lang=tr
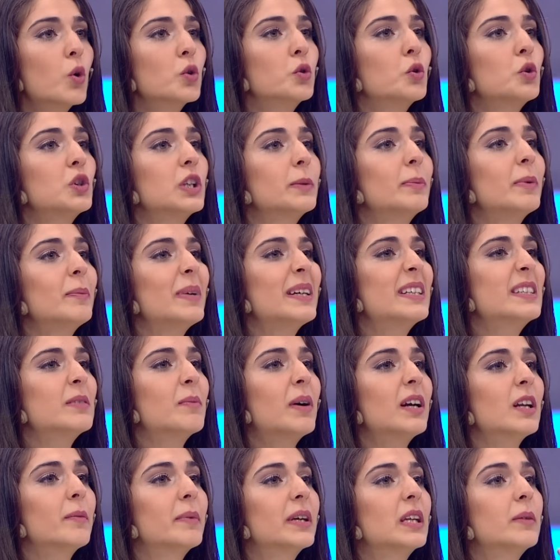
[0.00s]
orada olabilme
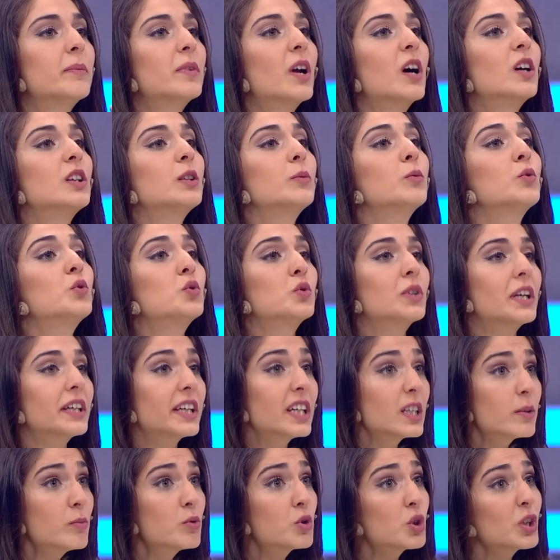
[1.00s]
ihtimali benim aklım
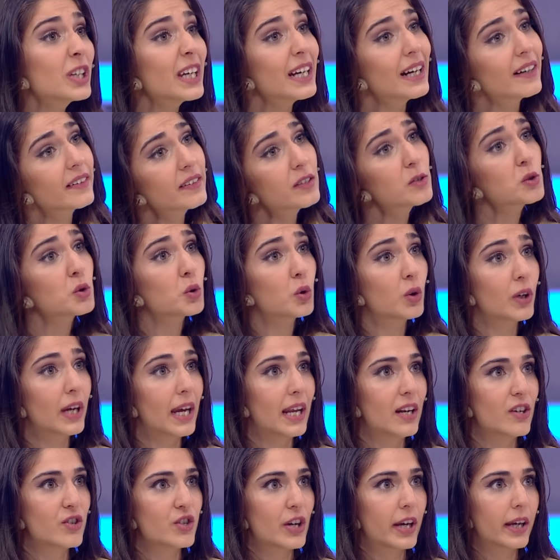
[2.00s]
ucundan geçmiyor çünkü ertesi gün
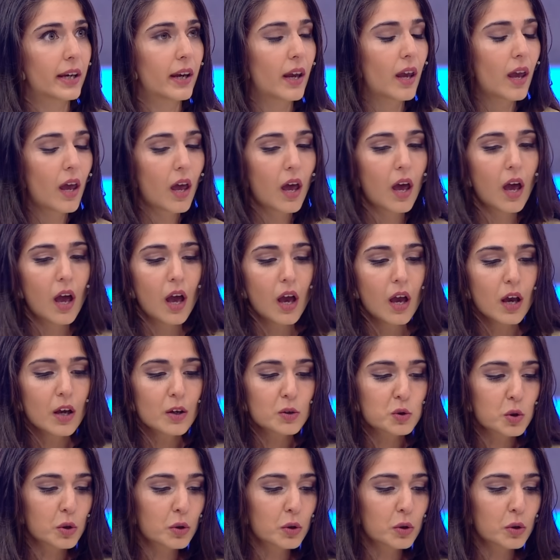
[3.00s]
gelecek. Aha.